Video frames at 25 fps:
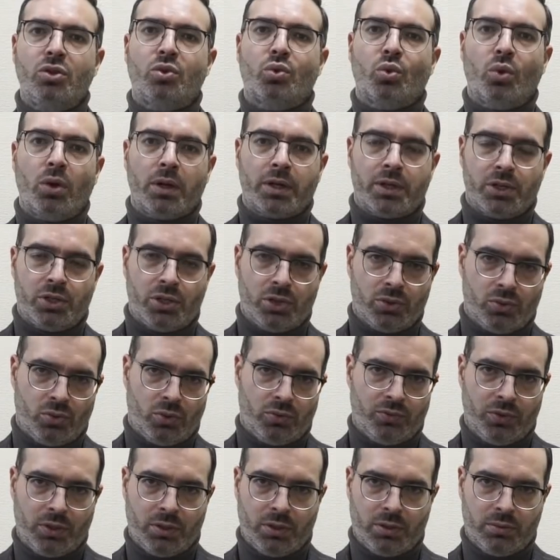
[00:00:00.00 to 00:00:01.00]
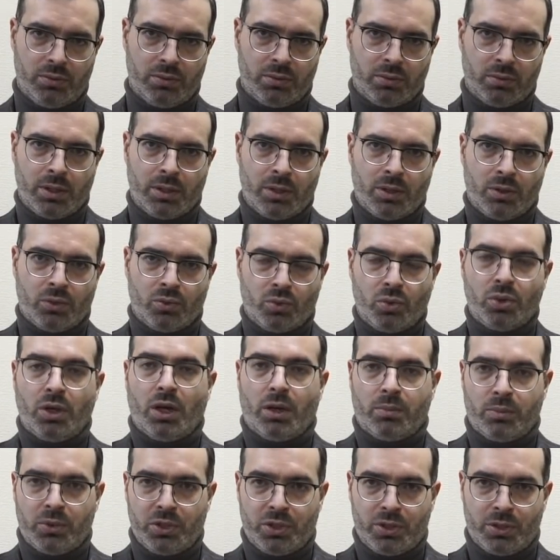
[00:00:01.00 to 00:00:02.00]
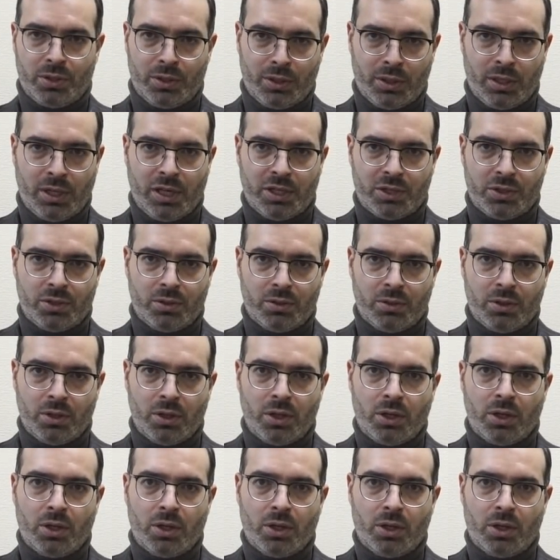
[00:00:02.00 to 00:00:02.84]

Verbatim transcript: только чиновников, но и обычных граждан,